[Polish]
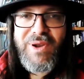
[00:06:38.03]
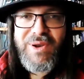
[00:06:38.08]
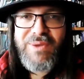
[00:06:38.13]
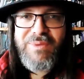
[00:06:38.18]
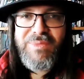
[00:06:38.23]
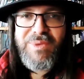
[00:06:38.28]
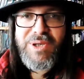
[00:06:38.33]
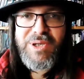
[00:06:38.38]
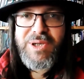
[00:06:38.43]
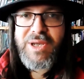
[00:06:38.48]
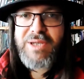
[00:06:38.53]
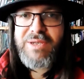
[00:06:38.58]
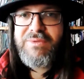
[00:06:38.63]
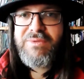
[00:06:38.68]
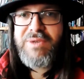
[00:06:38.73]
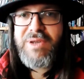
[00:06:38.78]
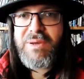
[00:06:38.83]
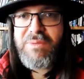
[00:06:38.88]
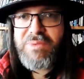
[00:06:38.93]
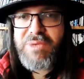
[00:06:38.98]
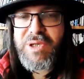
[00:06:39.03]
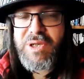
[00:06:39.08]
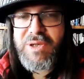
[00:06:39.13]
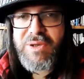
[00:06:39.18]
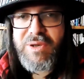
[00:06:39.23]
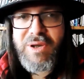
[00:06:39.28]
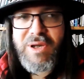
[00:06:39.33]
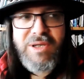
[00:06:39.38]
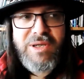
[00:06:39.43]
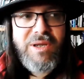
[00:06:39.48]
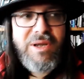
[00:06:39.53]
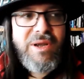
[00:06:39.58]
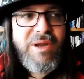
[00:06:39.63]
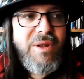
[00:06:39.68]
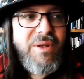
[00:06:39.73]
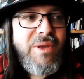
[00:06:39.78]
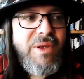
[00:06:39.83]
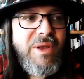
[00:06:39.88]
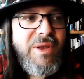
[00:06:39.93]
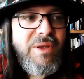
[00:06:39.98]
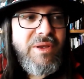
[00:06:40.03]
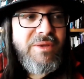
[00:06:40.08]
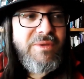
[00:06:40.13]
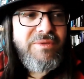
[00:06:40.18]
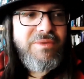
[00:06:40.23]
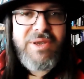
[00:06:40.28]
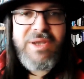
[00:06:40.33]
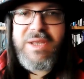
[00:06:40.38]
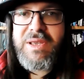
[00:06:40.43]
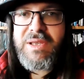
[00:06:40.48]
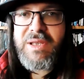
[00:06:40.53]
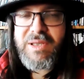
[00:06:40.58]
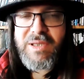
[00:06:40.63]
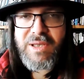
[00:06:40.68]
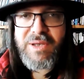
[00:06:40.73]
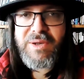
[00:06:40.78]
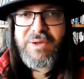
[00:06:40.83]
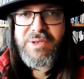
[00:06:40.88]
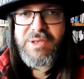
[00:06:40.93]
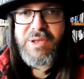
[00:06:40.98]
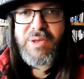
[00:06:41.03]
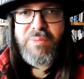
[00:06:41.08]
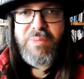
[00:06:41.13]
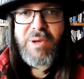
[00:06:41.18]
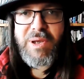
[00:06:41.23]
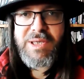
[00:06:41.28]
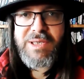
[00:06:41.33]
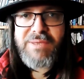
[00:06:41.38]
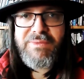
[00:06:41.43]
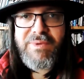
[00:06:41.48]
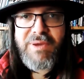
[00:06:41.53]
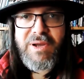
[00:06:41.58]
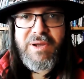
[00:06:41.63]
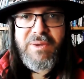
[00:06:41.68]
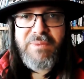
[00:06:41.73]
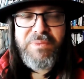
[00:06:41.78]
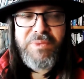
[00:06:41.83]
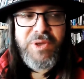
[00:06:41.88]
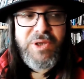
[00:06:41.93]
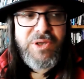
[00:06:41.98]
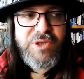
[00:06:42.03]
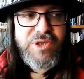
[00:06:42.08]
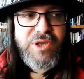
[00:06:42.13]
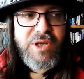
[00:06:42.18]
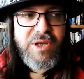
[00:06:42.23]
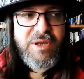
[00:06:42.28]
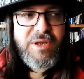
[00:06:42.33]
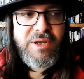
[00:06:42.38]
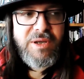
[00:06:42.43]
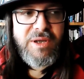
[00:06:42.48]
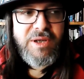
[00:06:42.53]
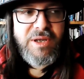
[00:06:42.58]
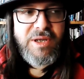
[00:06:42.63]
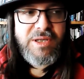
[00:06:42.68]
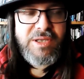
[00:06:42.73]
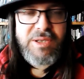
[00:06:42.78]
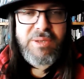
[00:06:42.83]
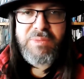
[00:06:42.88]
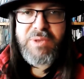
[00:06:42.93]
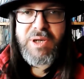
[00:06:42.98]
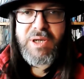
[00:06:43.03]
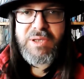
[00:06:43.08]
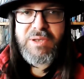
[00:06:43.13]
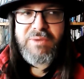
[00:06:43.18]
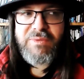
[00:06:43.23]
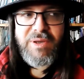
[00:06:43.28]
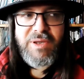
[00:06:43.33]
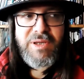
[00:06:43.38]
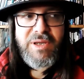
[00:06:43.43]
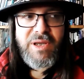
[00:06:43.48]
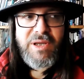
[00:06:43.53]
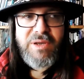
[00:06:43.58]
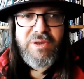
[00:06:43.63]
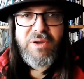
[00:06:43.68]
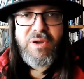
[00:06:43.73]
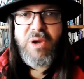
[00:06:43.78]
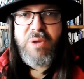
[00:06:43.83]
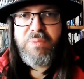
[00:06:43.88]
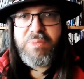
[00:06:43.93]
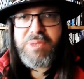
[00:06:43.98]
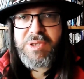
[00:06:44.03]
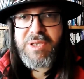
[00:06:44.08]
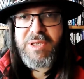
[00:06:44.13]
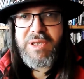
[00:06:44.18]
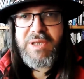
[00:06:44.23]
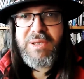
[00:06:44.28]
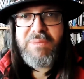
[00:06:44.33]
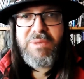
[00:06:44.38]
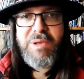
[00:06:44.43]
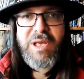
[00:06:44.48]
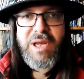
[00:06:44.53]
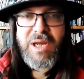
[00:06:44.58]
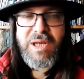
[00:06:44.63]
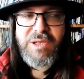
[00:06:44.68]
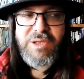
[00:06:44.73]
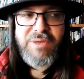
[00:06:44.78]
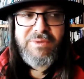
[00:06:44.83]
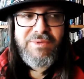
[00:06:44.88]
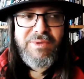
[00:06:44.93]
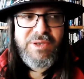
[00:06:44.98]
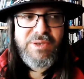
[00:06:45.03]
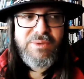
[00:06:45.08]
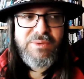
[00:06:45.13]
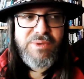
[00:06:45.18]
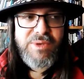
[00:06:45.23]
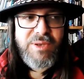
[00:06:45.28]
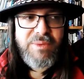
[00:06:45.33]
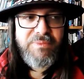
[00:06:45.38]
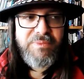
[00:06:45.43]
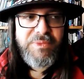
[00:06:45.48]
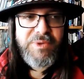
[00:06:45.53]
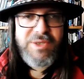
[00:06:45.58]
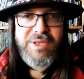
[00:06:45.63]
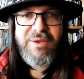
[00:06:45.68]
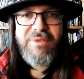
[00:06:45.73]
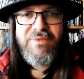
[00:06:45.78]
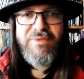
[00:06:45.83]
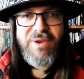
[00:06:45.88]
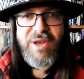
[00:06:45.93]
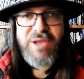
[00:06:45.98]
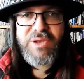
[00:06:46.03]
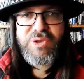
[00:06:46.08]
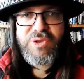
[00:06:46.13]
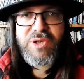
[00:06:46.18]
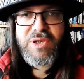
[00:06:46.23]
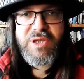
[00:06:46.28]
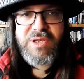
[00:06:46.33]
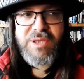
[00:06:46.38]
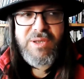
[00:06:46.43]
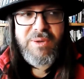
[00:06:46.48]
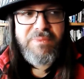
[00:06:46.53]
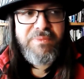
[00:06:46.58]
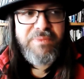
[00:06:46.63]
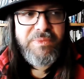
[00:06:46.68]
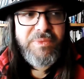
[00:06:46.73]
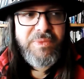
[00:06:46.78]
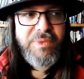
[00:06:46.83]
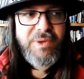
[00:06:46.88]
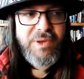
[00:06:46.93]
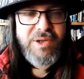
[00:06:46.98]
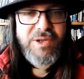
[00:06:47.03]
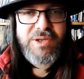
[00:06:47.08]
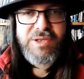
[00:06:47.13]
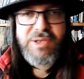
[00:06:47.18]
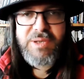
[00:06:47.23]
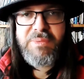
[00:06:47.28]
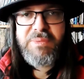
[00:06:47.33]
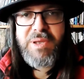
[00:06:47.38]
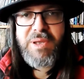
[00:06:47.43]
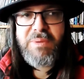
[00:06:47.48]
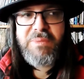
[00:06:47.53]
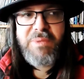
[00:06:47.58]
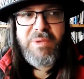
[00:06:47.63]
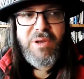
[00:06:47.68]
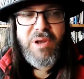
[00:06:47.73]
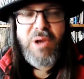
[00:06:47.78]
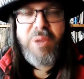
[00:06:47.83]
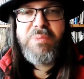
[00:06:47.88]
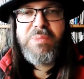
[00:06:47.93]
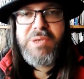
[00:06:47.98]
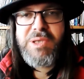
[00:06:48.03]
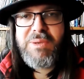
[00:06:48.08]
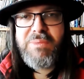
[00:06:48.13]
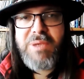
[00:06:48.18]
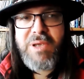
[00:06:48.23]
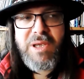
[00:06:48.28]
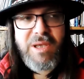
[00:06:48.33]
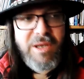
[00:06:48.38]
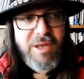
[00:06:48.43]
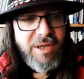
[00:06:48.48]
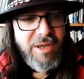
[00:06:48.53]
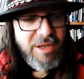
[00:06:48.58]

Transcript: wolą mieszkać w Niemczech, kochani, w innych tego rodzaju państwach, gdzie są traktowani jako obcy migranci. W związku z tym sam fakt, że nie są, że są tam obcymi,